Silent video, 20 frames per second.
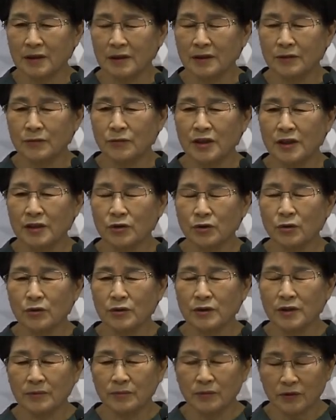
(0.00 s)
그 위에
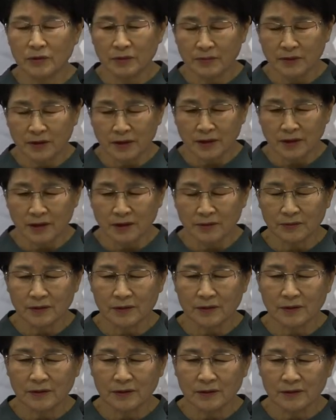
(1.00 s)
소제목이 뭐가
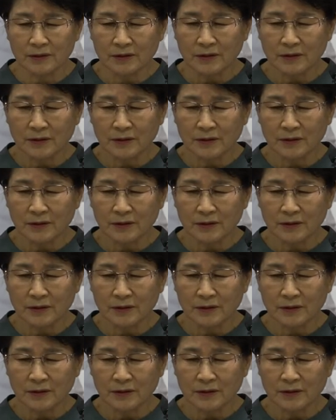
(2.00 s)
나오죠?